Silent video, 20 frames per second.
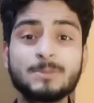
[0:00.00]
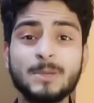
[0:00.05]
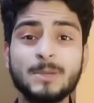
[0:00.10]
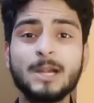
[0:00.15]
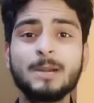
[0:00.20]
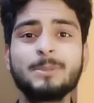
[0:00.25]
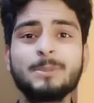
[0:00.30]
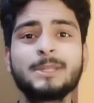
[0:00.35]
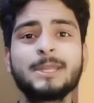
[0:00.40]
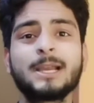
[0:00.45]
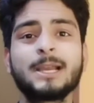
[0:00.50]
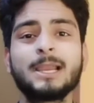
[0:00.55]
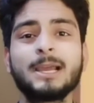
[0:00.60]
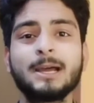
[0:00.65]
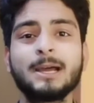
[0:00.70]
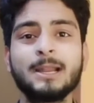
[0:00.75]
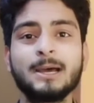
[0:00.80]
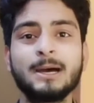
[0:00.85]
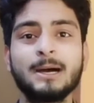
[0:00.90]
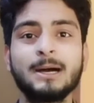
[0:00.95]
दस मिनट भी देख
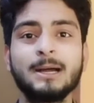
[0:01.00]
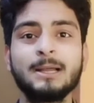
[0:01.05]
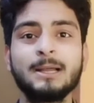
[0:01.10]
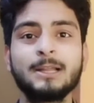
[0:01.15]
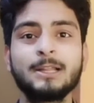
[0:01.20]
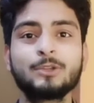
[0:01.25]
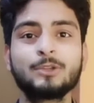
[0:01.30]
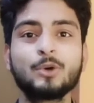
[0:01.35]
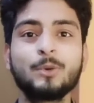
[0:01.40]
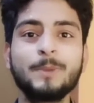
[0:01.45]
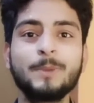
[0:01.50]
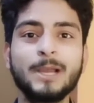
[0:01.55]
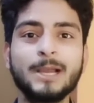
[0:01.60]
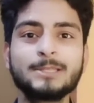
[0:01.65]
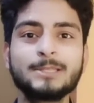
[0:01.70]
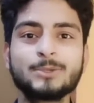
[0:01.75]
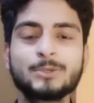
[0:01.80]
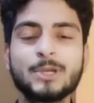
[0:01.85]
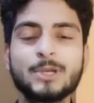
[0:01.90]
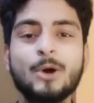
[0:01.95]
लेगा ना तो भी
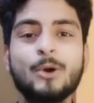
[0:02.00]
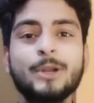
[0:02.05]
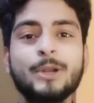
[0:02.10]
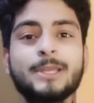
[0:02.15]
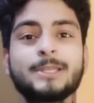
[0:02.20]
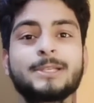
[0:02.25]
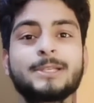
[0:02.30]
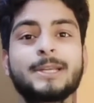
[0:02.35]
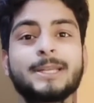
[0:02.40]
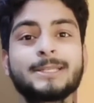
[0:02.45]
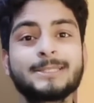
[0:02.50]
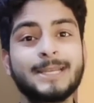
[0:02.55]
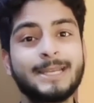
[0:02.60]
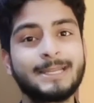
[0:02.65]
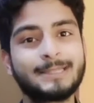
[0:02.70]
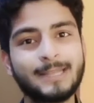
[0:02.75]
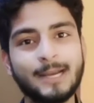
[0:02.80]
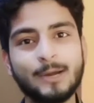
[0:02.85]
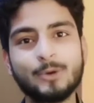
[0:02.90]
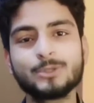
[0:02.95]
गाइज उसका ऑडियंस अटेंशन
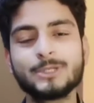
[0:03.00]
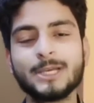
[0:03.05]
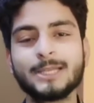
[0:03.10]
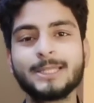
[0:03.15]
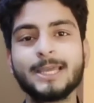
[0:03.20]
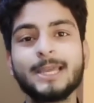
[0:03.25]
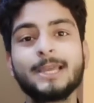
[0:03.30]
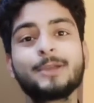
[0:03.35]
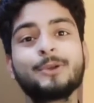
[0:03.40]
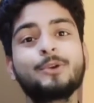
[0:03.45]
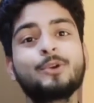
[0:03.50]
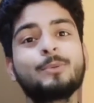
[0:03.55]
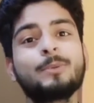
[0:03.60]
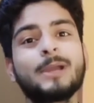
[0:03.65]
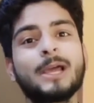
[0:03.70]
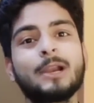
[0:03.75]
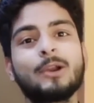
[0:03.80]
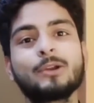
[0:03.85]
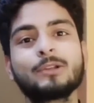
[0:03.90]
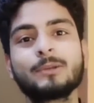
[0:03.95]
इतना हो जाता है कि यूट्यूब
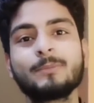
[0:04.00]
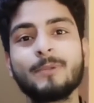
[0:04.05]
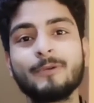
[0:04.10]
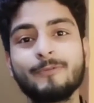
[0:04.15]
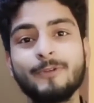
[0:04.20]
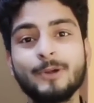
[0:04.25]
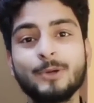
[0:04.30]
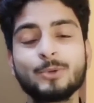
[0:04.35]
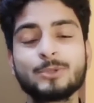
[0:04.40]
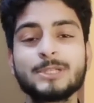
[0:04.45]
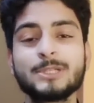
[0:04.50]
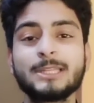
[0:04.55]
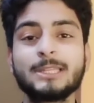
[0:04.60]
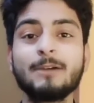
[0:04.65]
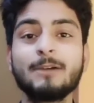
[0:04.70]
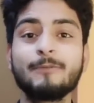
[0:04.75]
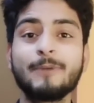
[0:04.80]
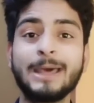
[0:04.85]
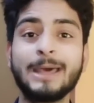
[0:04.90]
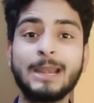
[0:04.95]
के एल्गोरिथम में फिट हो जाता
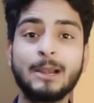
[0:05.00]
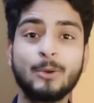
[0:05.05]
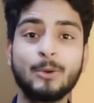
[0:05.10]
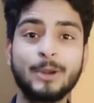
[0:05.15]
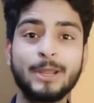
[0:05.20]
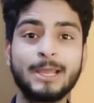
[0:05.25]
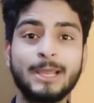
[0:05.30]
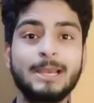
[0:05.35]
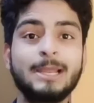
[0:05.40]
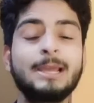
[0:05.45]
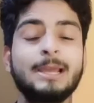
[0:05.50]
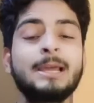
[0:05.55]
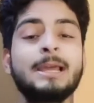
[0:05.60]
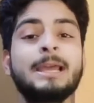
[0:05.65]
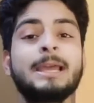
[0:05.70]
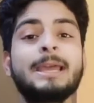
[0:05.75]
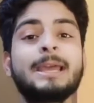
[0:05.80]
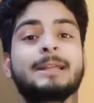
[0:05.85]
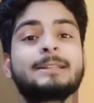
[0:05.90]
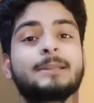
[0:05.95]
है वायरल होने के लिए
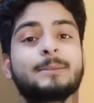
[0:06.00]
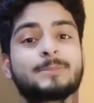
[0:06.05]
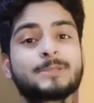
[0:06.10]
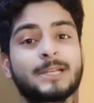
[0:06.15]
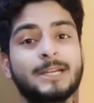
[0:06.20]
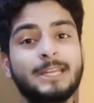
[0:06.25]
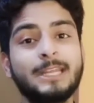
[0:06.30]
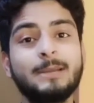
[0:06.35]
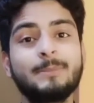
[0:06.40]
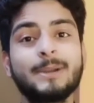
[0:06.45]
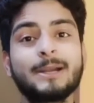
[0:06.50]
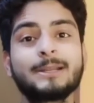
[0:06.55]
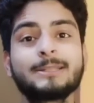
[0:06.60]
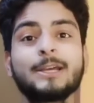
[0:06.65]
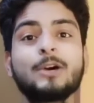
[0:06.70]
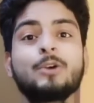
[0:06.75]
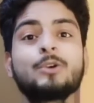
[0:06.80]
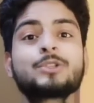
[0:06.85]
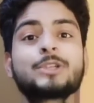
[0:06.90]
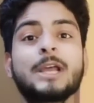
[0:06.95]
एकदम सटीक
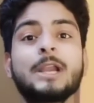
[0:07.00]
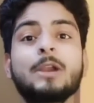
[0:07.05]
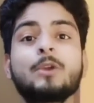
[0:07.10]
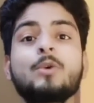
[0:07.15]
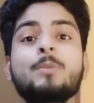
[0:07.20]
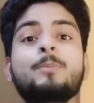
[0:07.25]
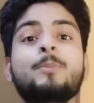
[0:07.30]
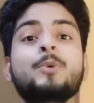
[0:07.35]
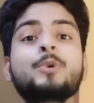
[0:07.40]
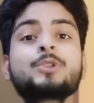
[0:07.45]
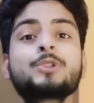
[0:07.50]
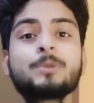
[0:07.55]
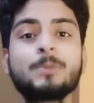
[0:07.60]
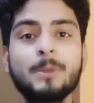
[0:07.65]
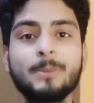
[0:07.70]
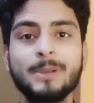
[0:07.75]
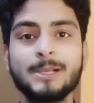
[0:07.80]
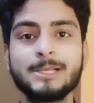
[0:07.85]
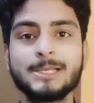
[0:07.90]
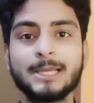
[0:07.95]
बैठता है और चैनल को बूस्ट
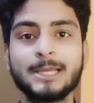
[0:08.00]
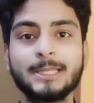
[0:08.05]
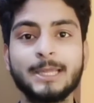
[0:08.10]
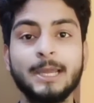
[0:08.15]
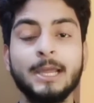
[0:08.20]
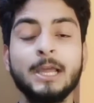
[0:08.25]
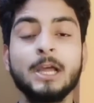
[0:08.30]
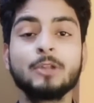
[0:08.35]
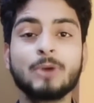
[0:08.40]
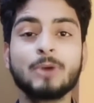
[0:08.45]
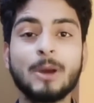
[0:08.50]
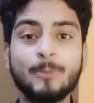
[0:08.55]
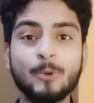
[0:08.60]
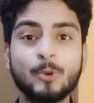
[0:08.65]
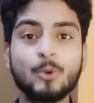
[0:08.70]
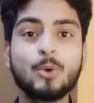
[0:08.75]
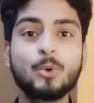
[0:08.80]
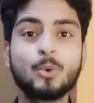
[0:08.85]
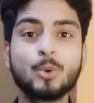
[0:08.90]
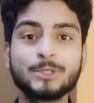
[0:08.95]
भी मिल जाता है तो आप
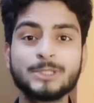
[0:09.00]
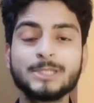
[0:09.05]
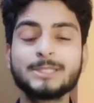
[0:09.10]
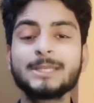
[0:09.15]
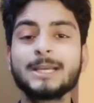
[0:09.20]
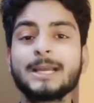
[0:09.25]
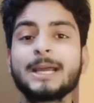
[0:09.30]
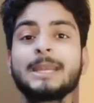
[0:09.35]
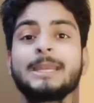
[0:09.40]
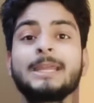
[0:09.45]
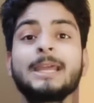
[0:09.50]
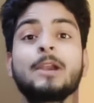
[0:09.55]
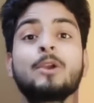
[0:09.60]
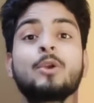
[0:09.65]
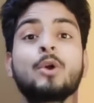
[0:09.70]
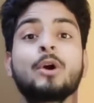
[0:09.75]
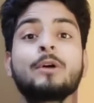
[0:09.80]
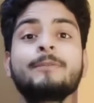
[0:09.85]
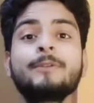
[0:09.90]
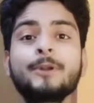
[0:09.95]
लोगों को कोशिश ये करनी है
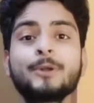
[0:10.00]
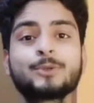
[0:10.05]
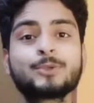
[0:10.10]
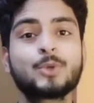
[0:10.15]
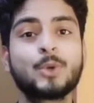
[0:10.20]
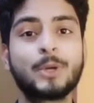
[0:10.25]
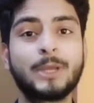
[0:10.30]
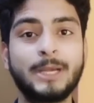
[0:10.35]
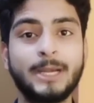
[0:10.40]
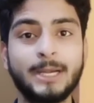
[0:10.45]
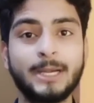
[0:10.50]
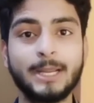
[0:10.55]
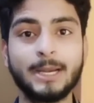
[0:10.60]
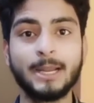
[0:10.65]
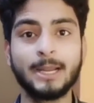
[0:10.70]
लॉन्ग वीडियोस को क्रिएट